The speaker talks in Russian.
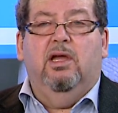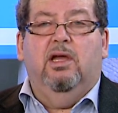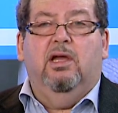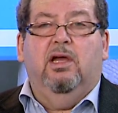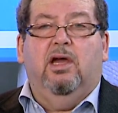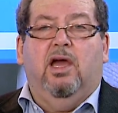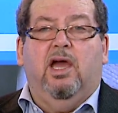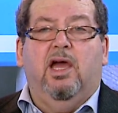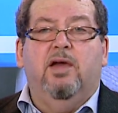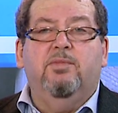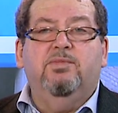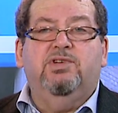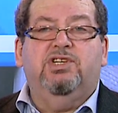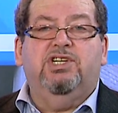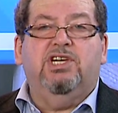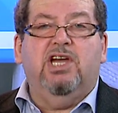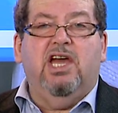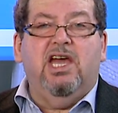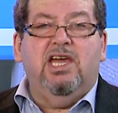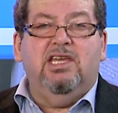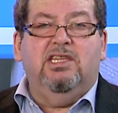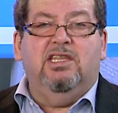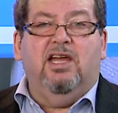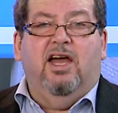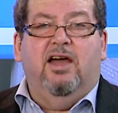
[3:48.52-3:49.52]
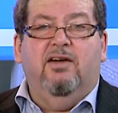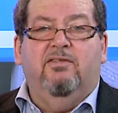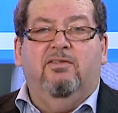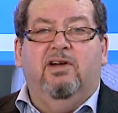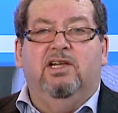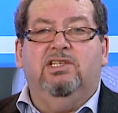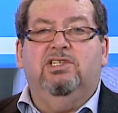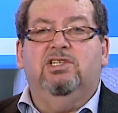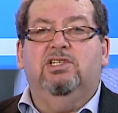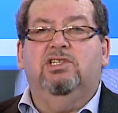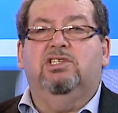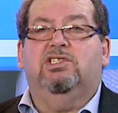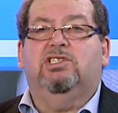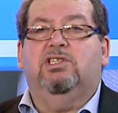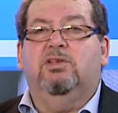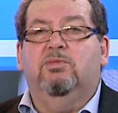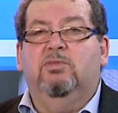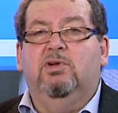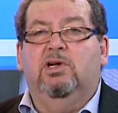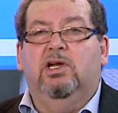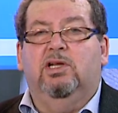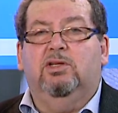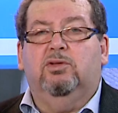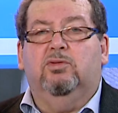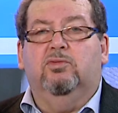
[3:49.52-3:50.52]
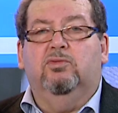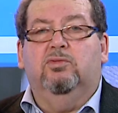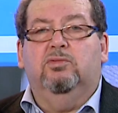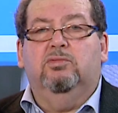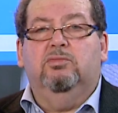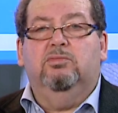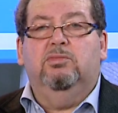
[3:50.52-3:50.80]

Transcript: Хэм Чайна в 2011 году –